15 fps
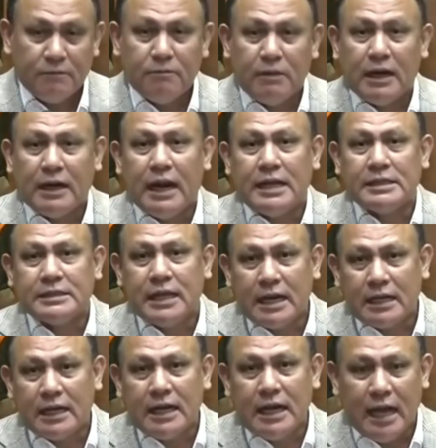
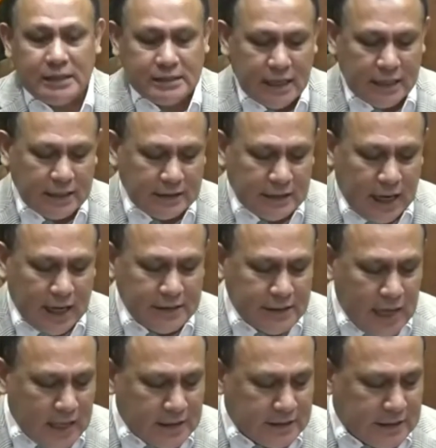Berdasarkan hasil keterangan
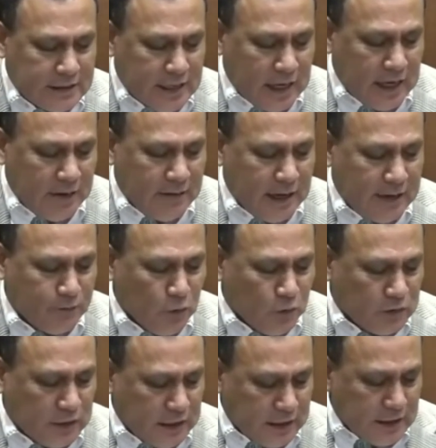saksi dan alat
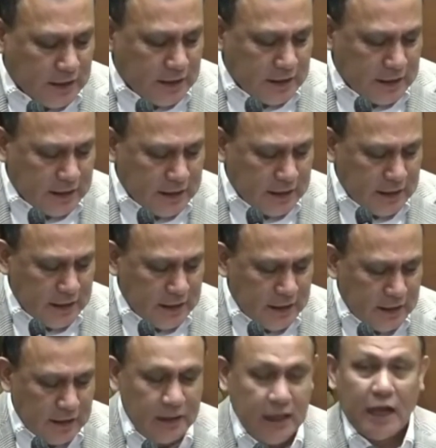bukti
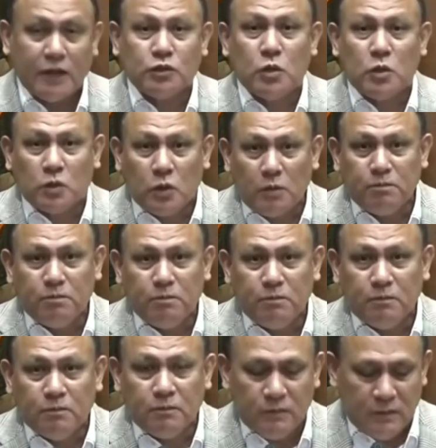yang cukup
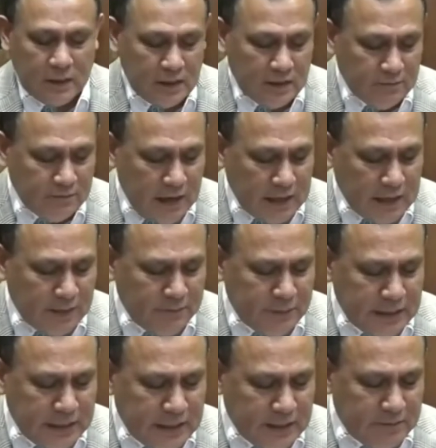maka
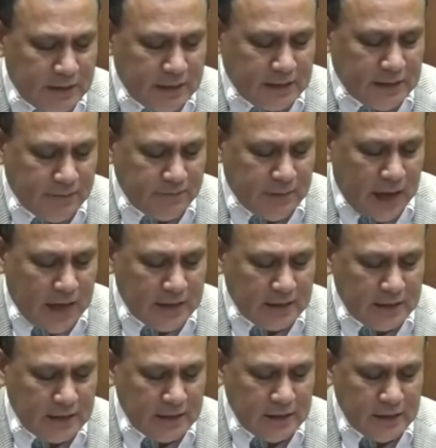penyidik
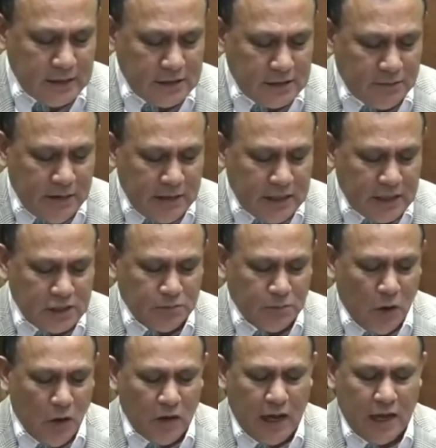menetapkan sebanyak 10
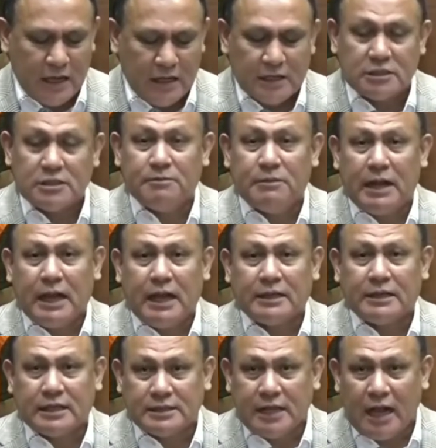orang sebagai
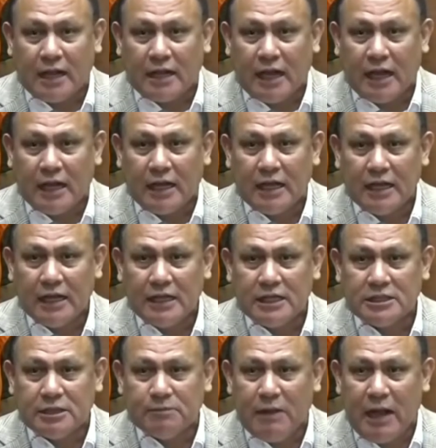tersangka
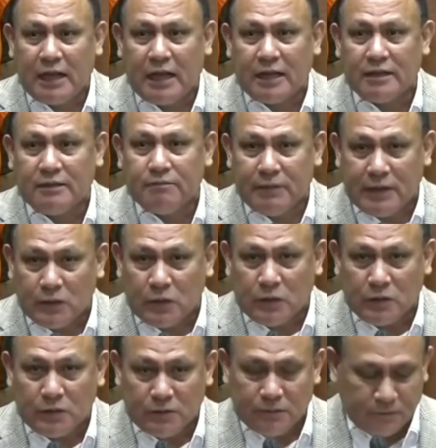sebagai
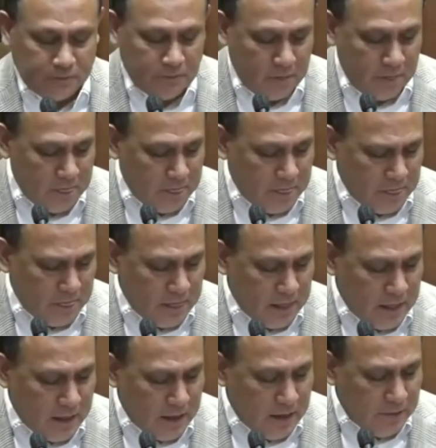berikut.
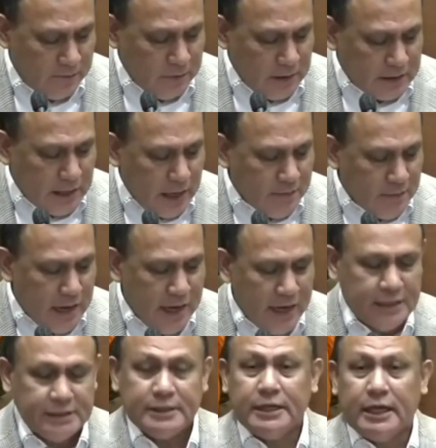Pertama
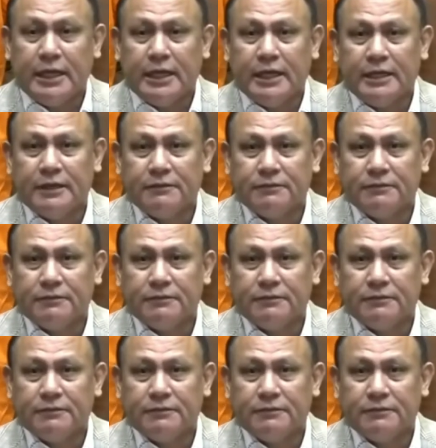SD,